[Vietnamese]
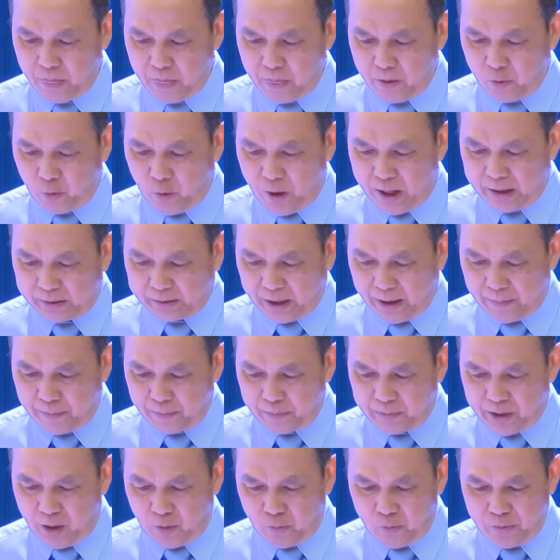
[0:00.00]
quan
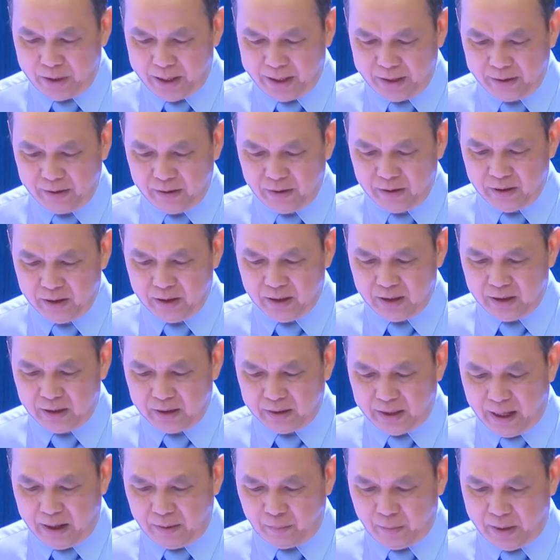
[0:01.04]
tâm động viên,
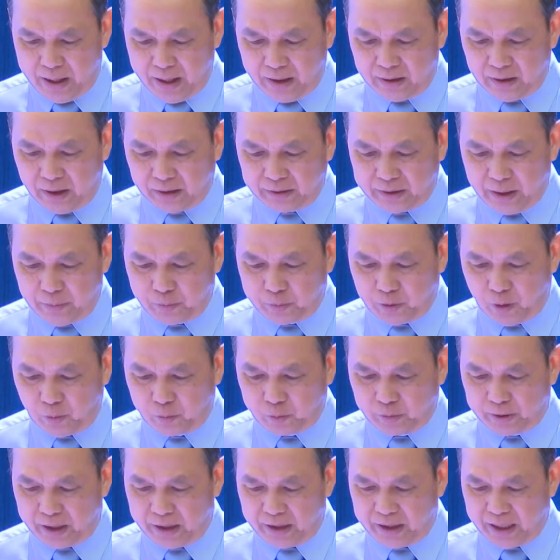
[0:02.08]
đặc biệt là tiếp tục
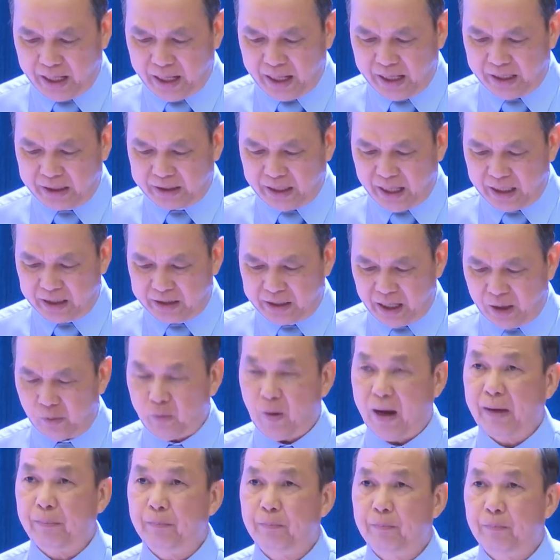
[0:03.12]
triển khai các giải
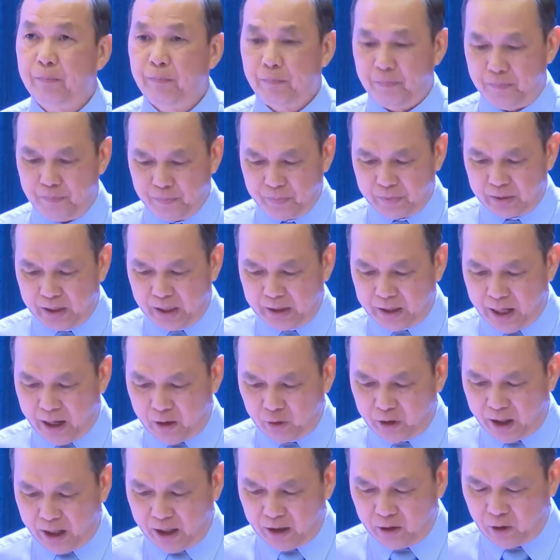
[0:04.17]
pháp để tháo
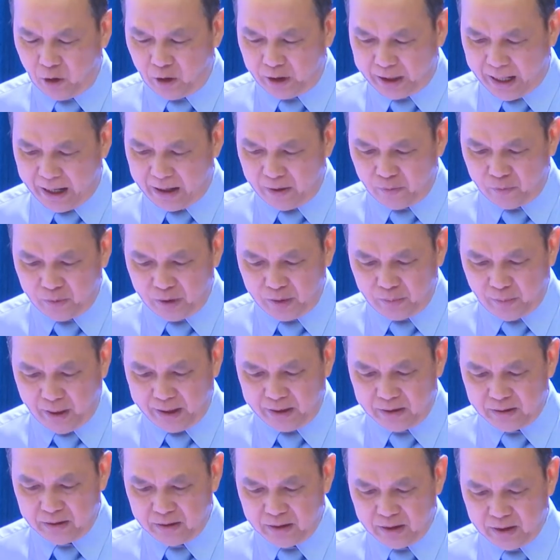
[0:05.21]
gỡ khó khăn vướng mắt
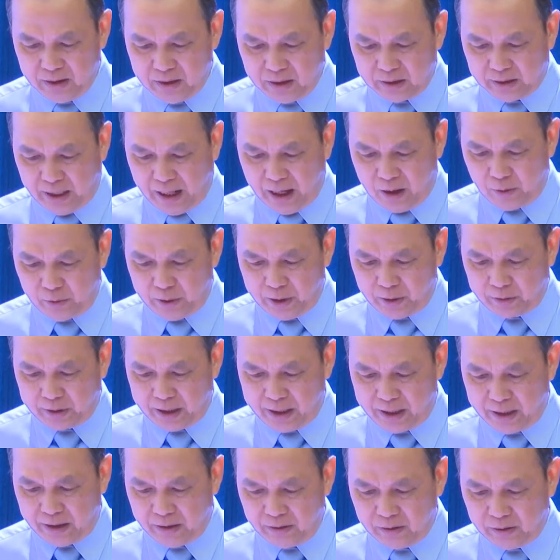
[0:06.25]
tạo điều
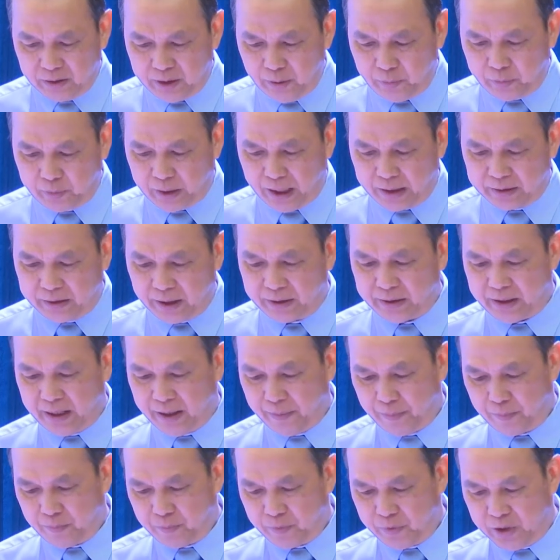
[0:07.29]
kiện giúp các doanh
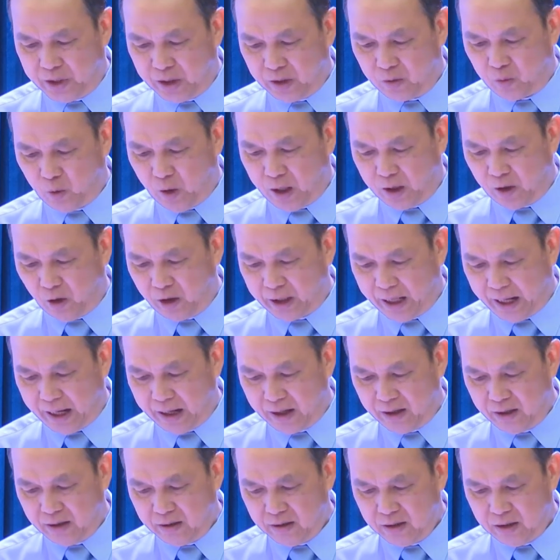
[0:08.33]
nghiệp vượt qua khó
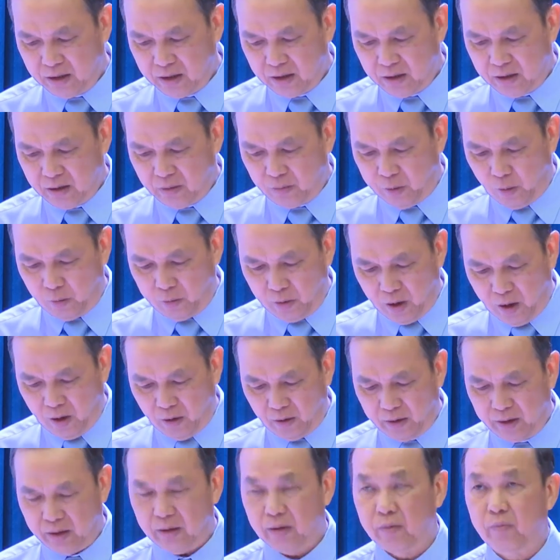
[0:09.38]
khăn, phục
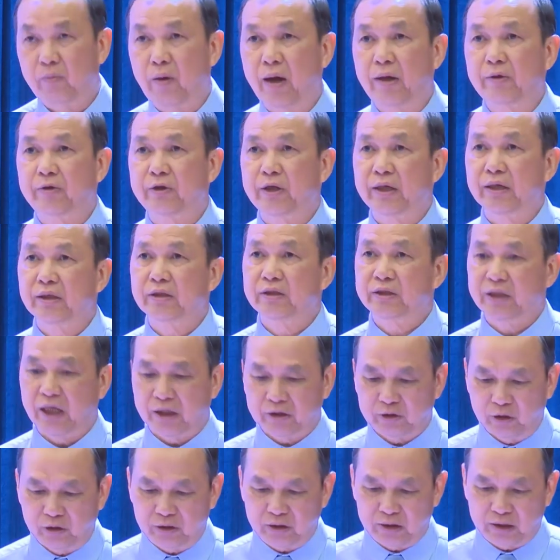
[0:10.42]
hồi phát triển sản
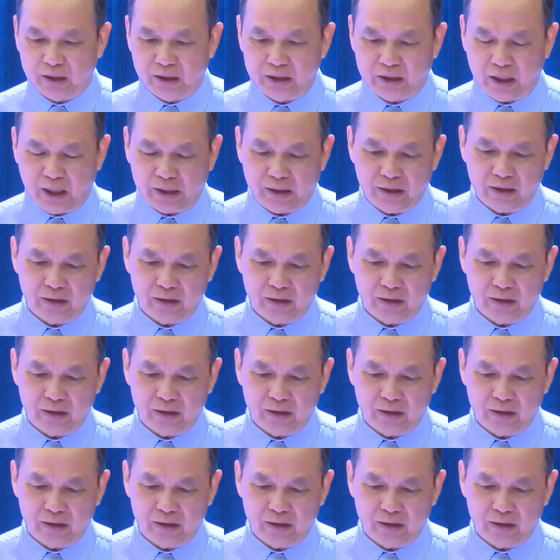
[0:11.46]
xuất kinh doanh.